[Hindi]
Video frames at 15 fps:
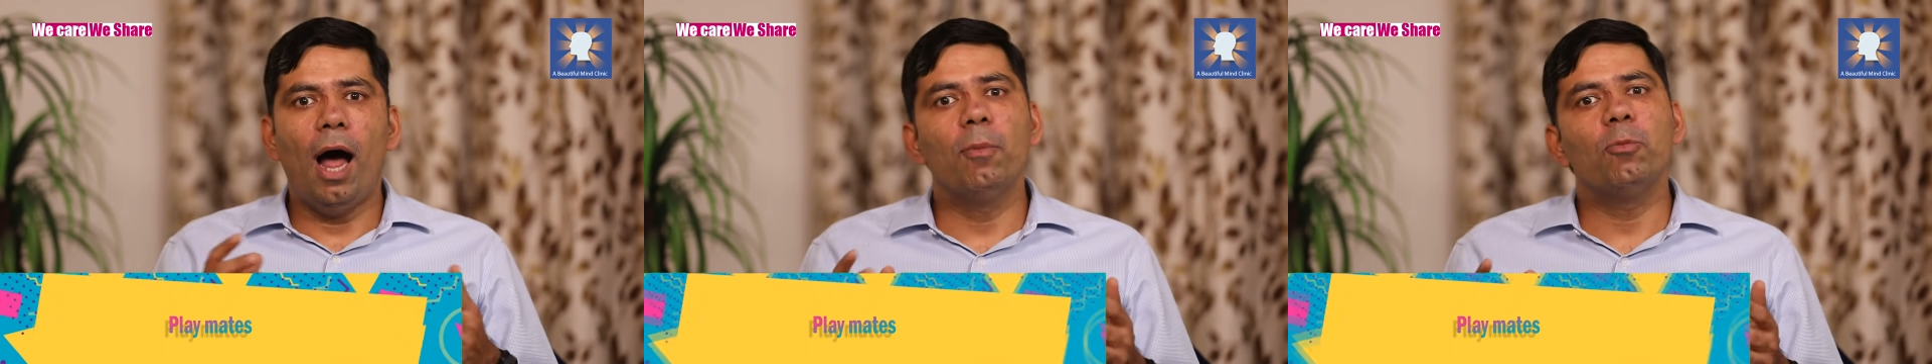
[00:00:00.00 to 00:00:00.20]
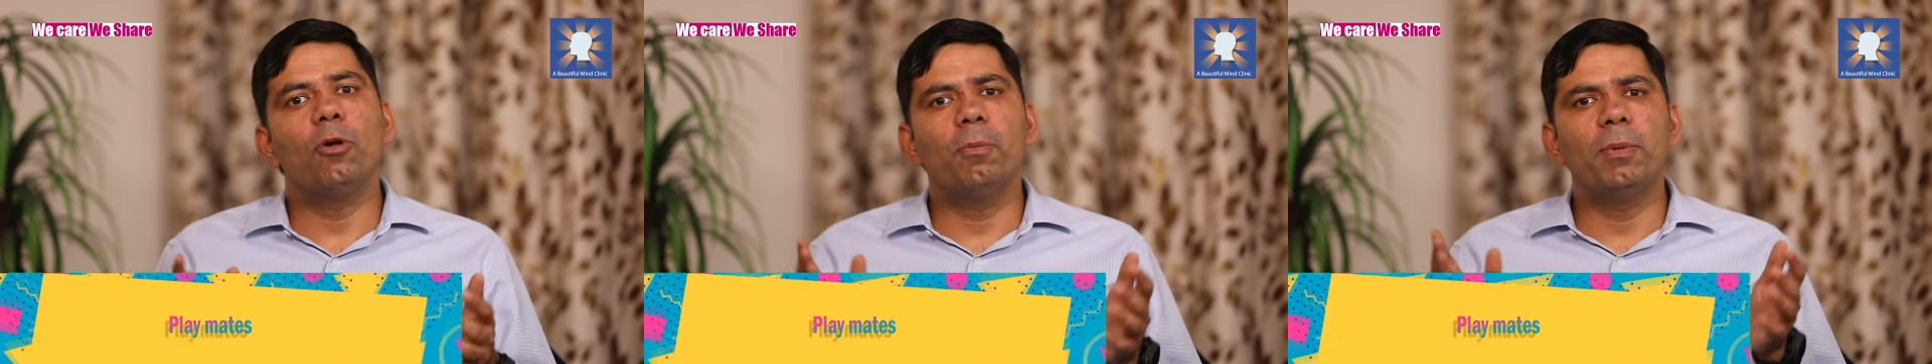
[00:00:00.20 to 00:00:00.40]

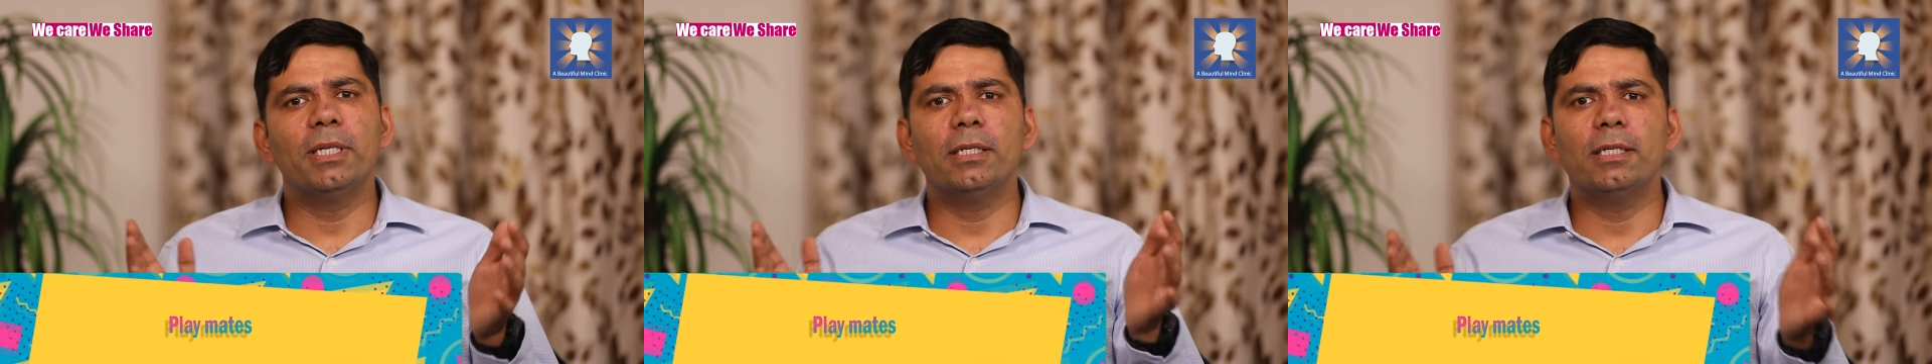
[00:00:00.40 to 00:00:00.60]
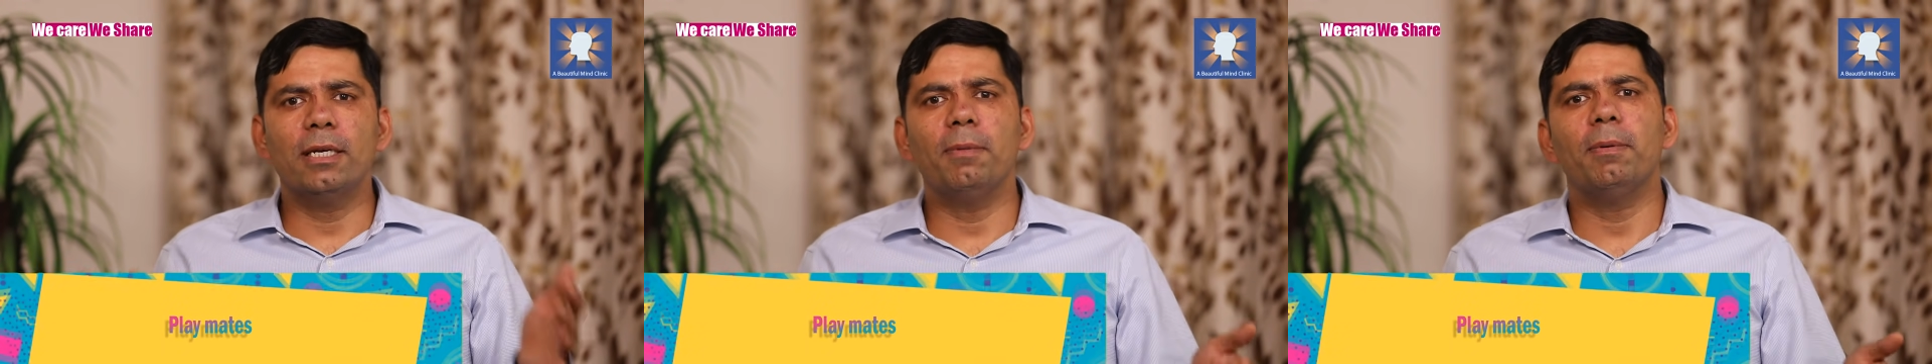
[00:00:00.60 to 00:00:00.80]
आमतौर पर
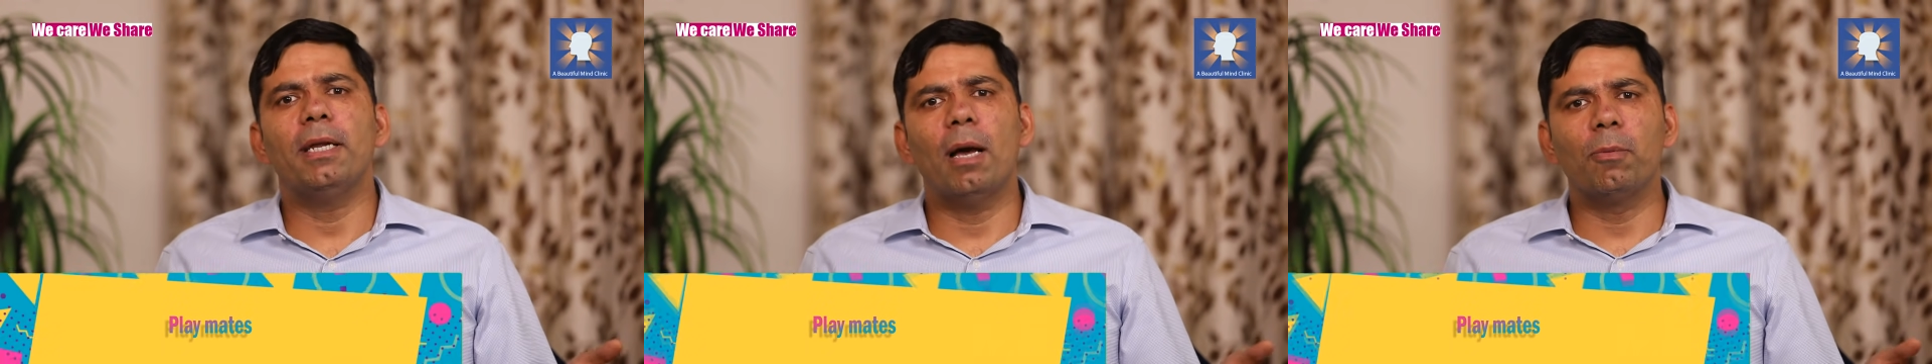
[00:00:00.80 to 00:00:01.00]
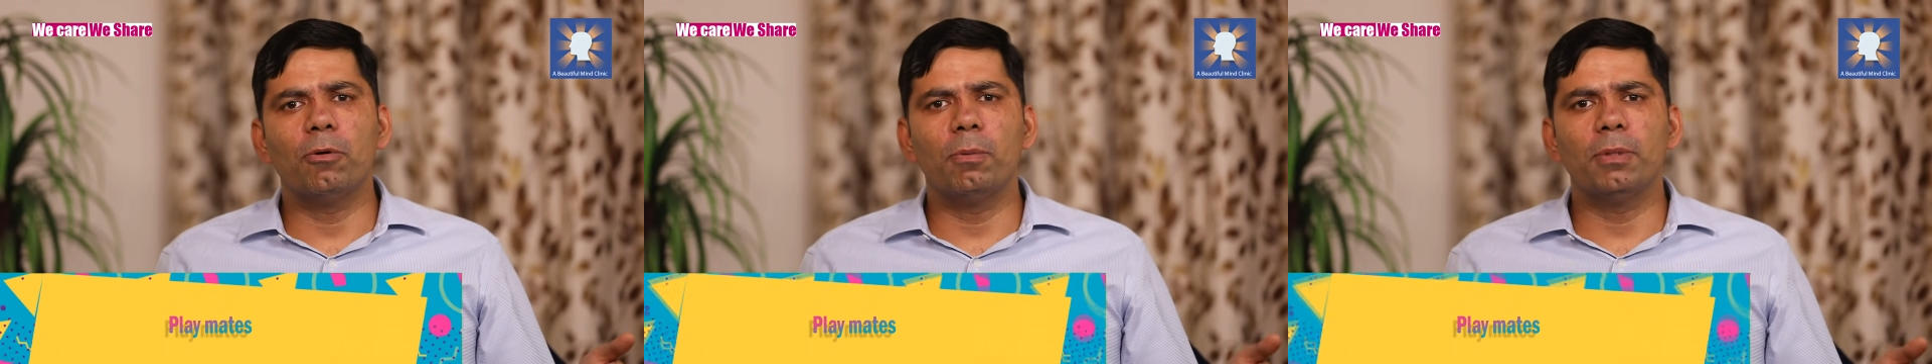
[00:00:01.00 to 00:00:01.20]
जैसे कि
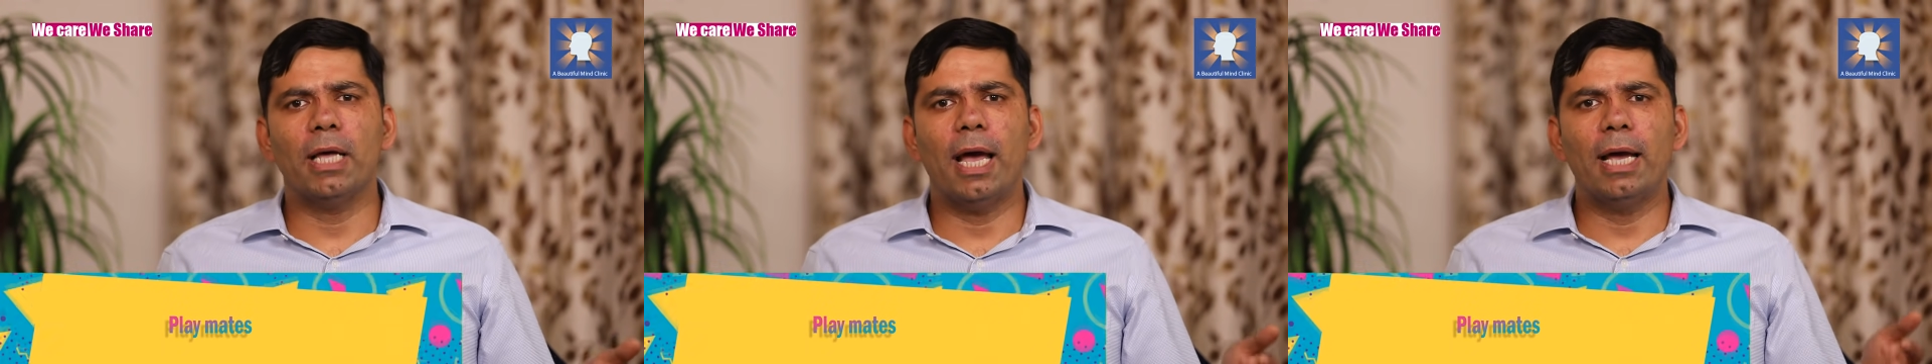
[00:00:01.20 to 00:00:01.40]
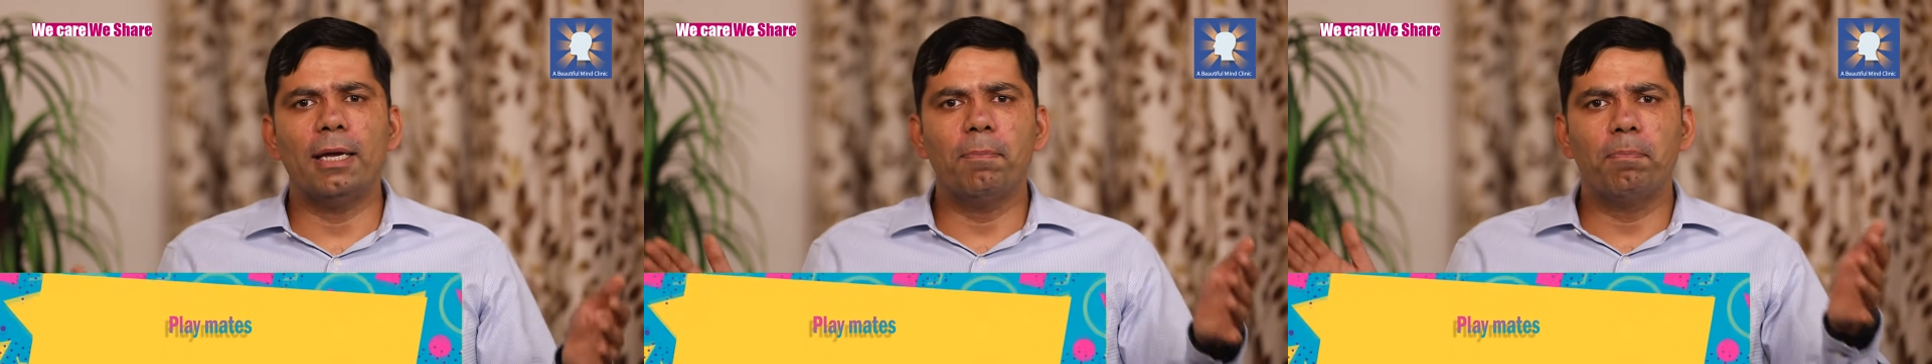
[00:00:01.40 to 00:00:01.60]
मैंने आपको
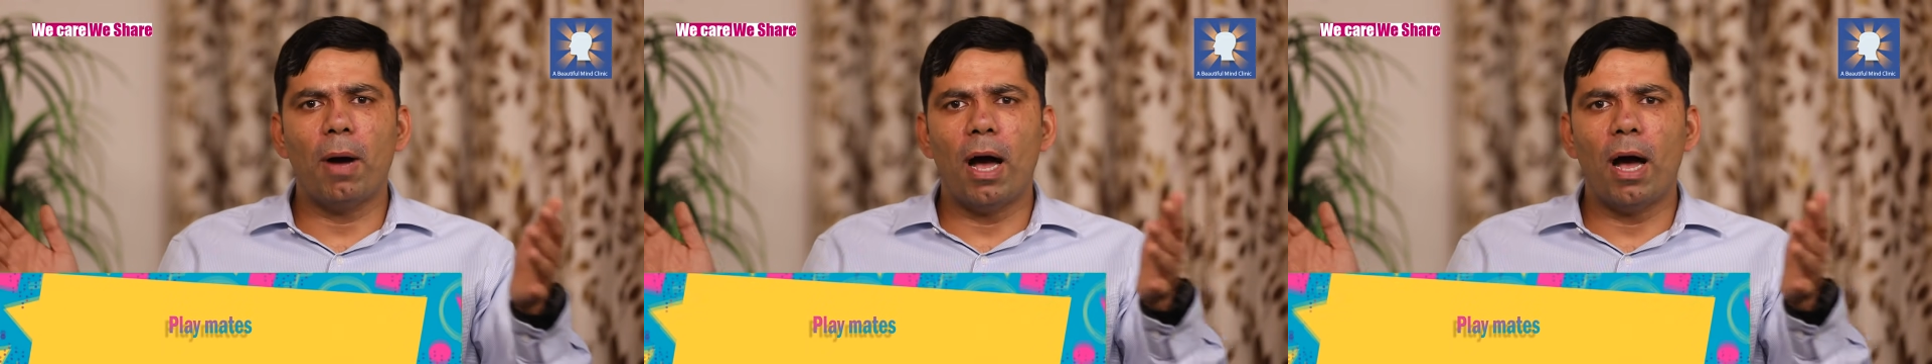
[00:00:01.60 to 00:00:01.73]
बताया कि